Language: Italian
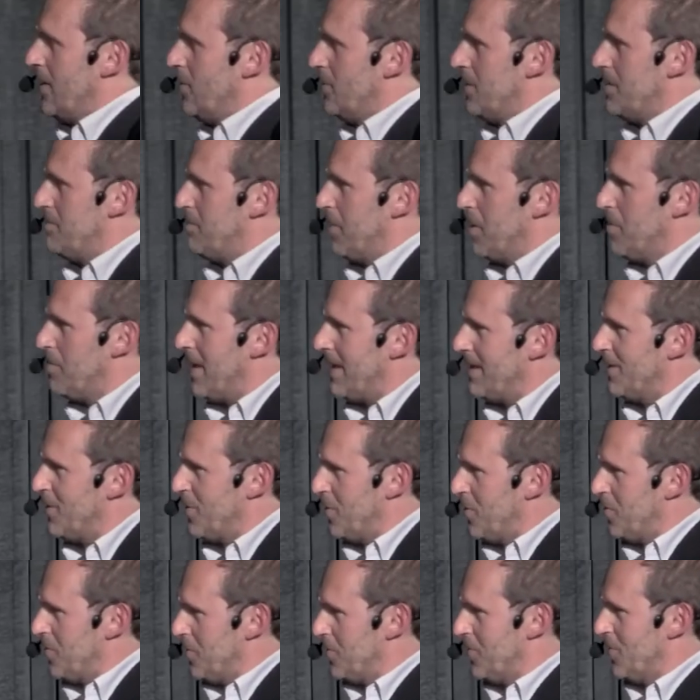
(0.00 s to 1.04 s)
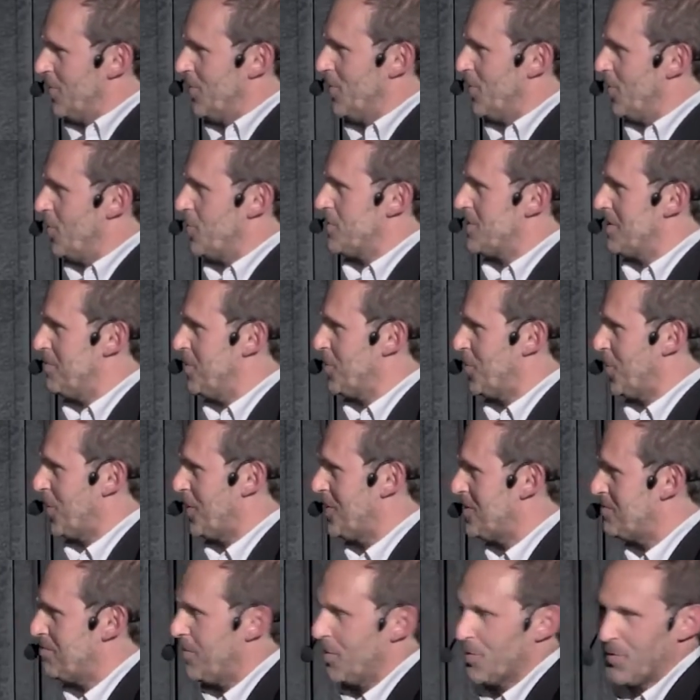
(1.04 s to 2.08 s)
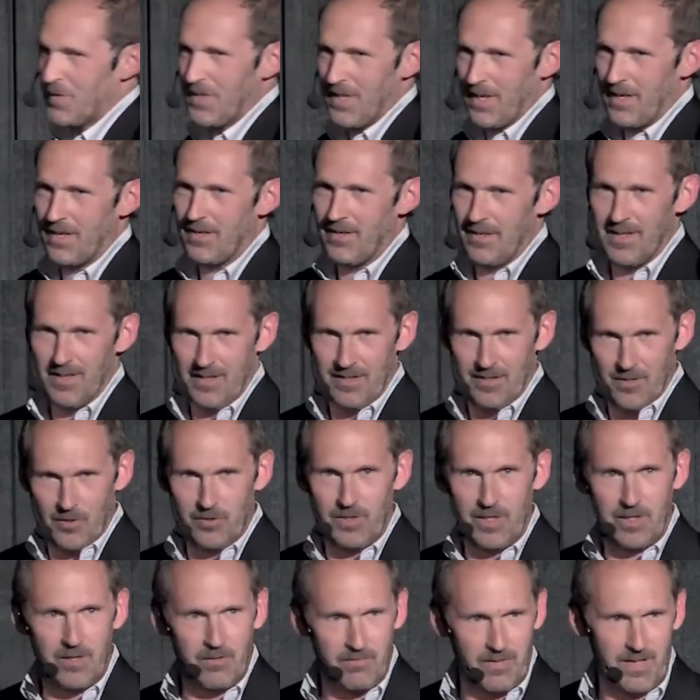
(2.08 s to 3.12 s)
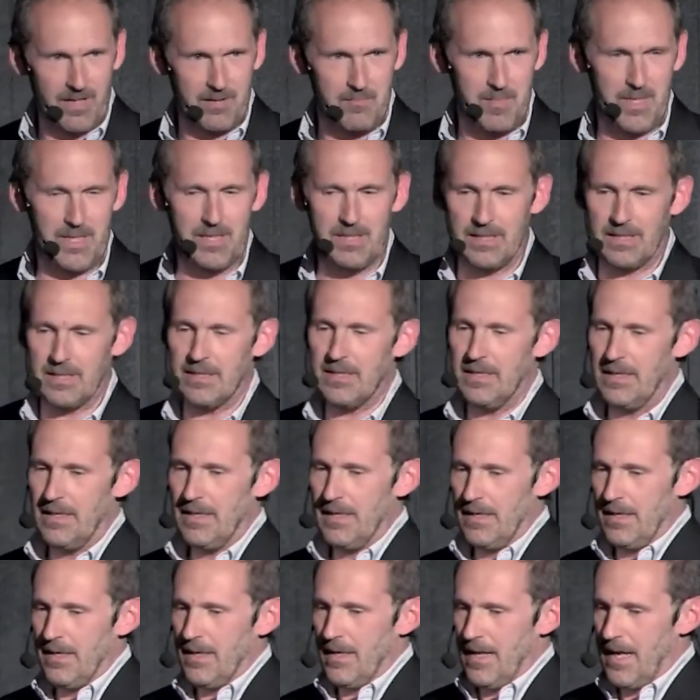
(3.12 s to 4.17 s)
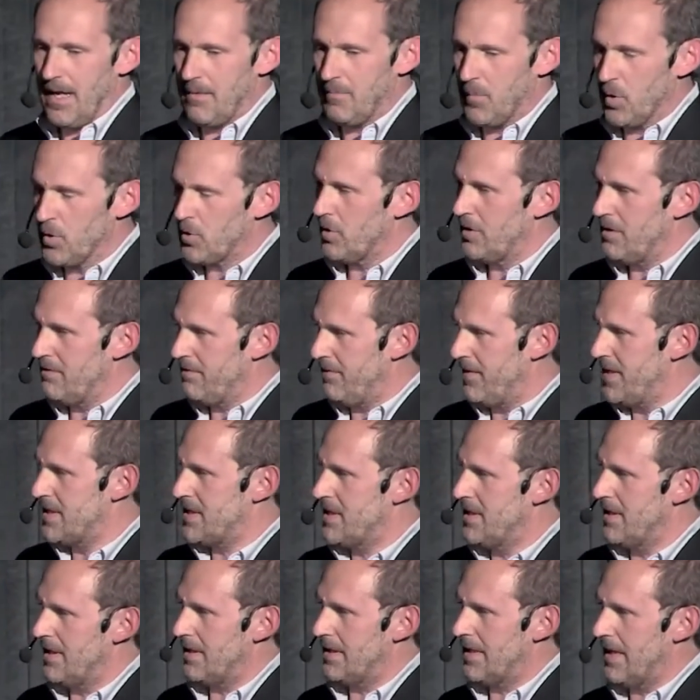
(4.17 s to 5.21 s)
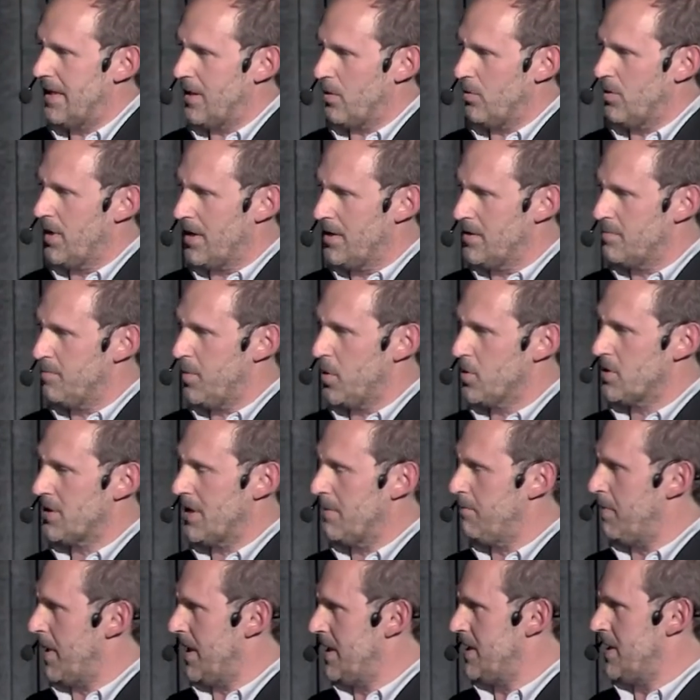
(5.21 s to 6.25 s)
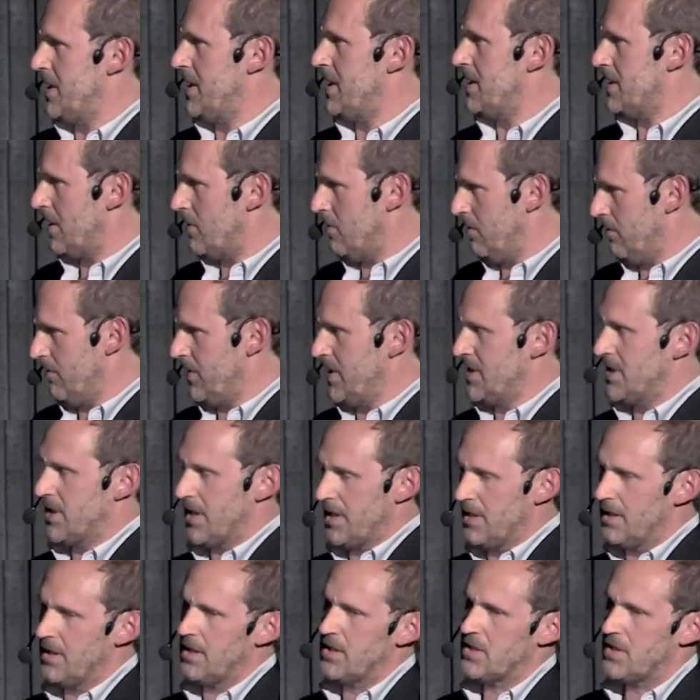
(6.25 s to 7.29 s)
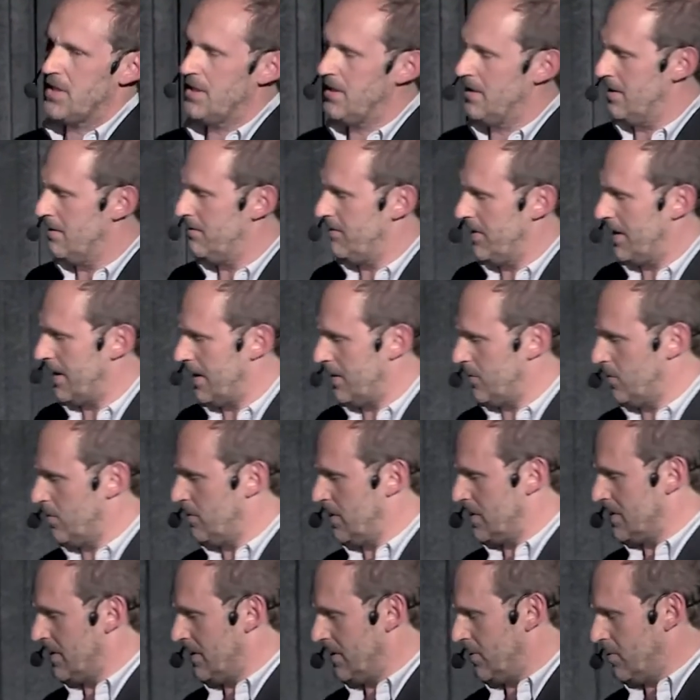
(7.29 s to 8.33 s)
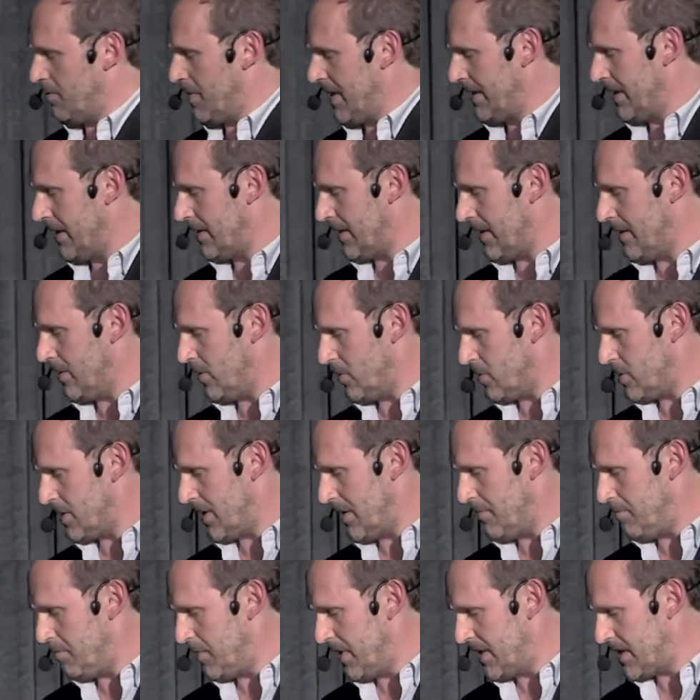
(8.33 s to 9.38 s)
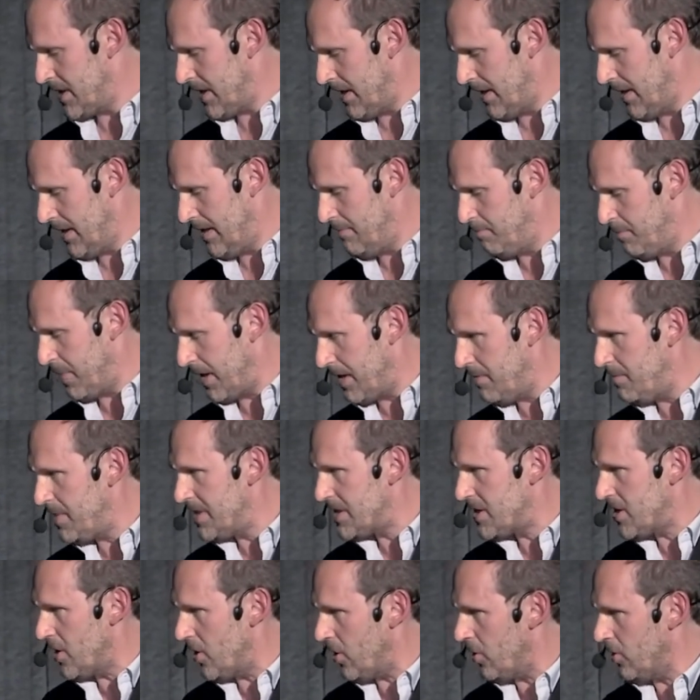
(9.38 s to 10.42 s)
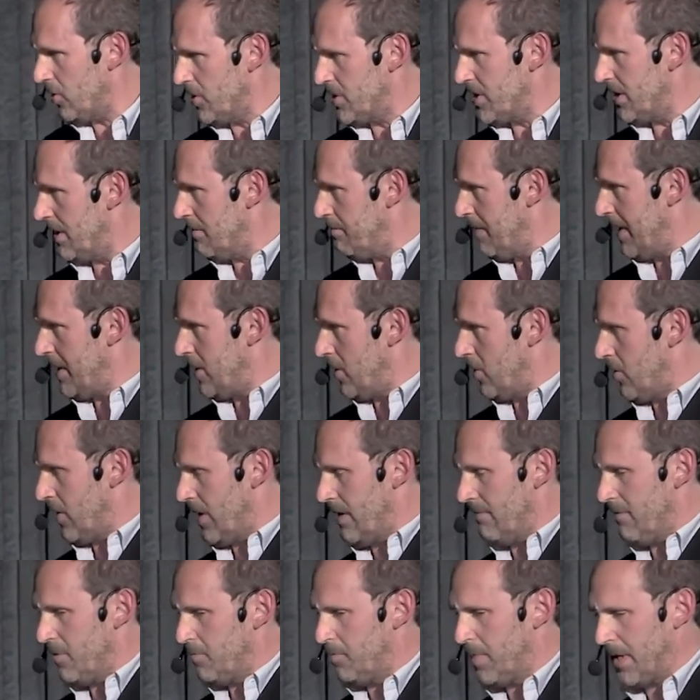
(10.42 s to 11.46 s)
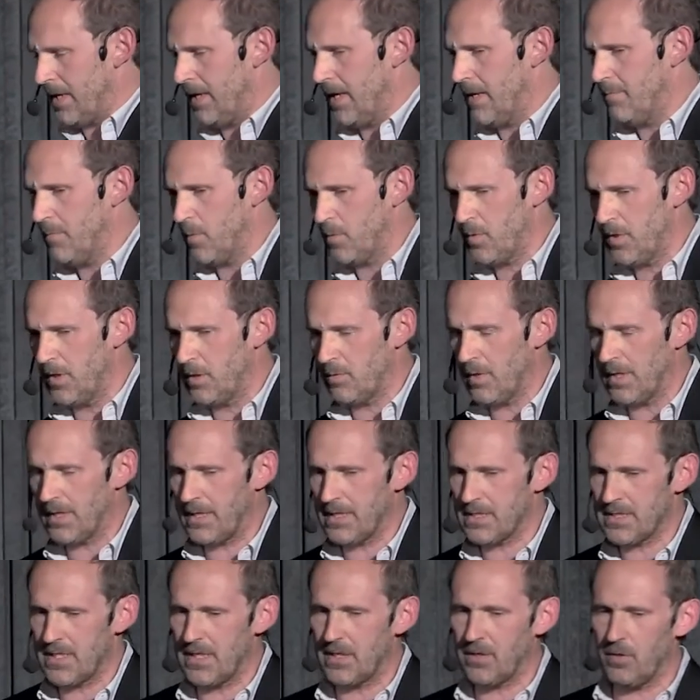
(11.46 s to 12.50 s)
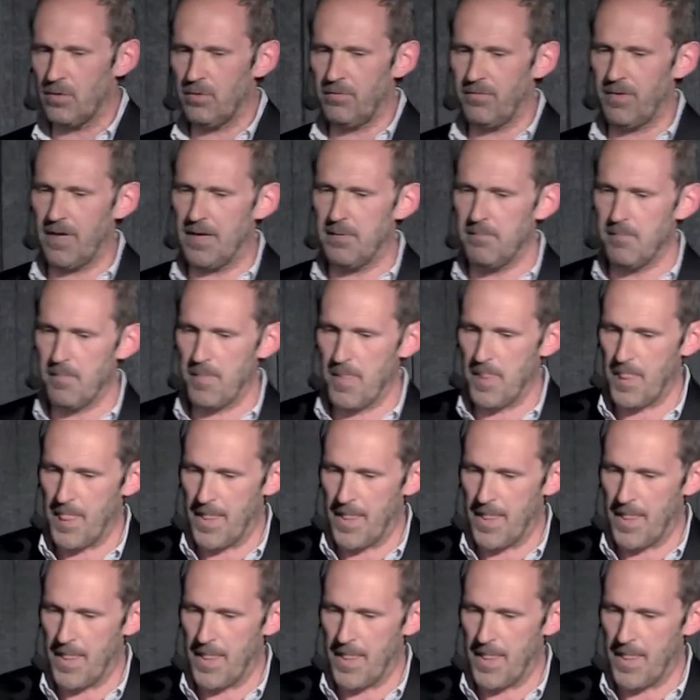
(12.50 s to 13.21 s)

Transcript: neodiplomato non ho saputo rispondere, eh, lo dico veramente. È molto difficile dare una risposta precisa, convincente, scientifica ad una domanda tanto semplice. I primi geologi del Medioevo, parliamo quindi qualche secolo fa,